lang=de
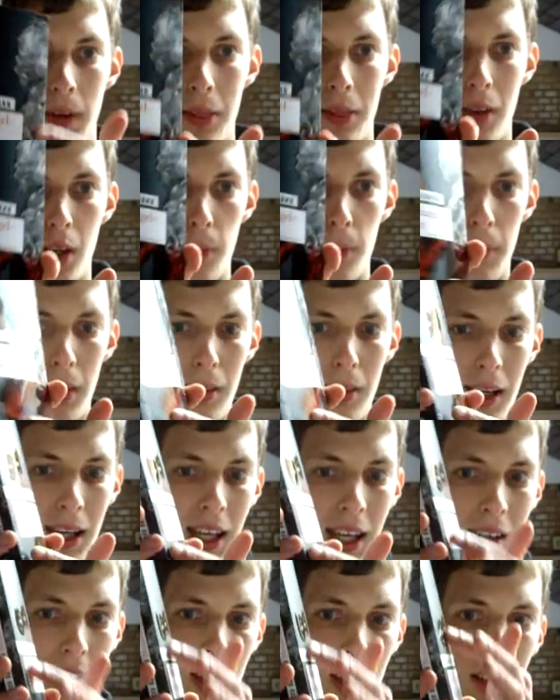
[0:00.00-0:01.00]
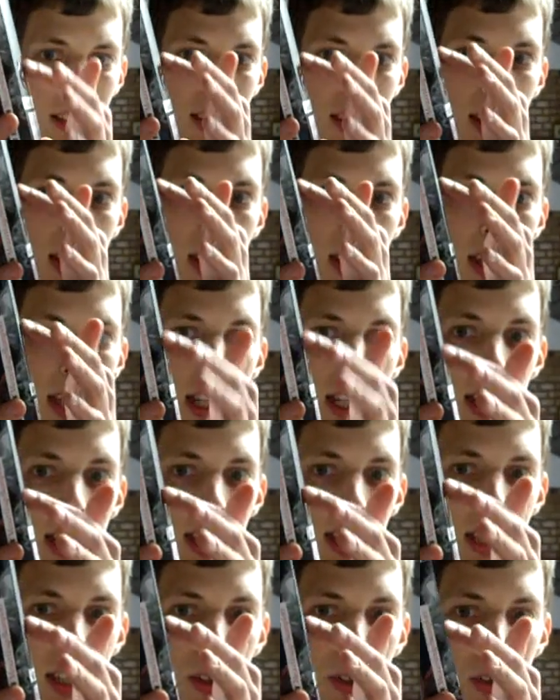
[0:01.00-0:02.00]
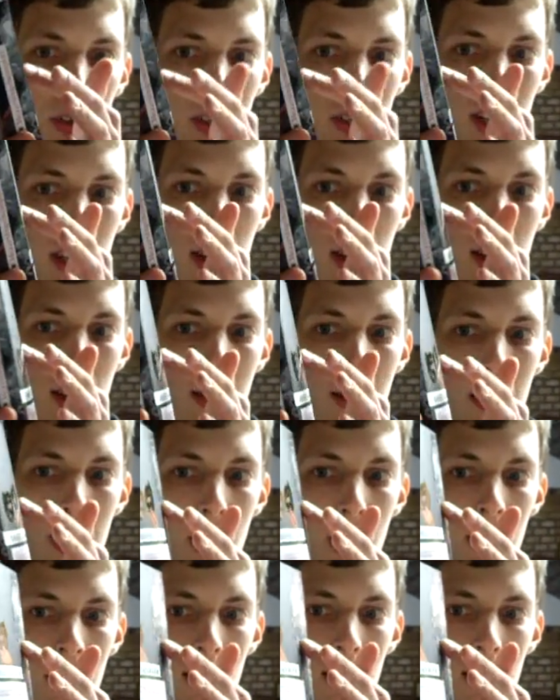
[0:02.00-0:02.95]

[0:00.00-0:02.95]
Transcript: weiß nicht, ob man es erkennen kann, hier der Hintergrund ist, eine,